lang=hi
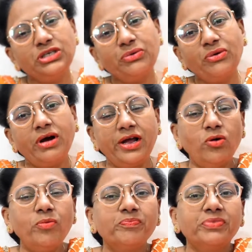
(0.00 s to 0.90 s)
को हेलो
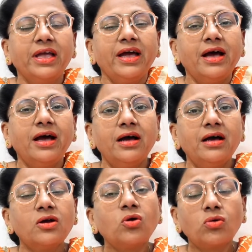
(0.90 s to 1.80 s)

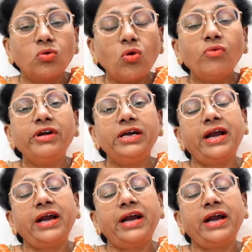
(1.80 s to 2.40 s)
कोविड